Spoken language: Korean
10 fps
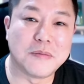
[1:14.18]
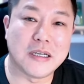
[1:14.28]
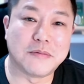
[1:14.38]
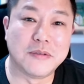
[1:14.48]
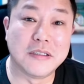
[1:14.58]

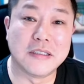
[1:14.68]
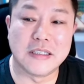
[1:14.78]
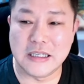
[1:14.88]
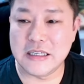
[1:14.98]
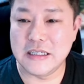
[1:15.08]

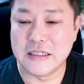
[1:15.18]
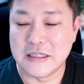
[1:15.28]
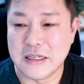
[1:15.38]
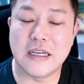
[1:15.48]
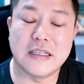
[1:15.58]
당첨자분들이
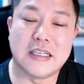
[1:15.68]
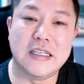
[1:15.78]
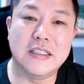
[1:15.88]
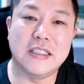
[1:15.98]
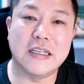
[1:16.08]
진짜
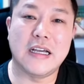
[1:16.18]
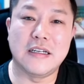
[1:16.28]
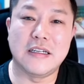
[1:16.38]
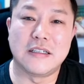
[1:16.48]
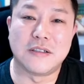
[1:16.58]
긴
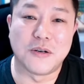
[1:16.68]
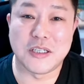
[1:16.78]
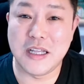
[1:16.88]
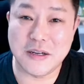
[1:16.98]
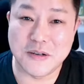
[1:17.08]
시간을 어,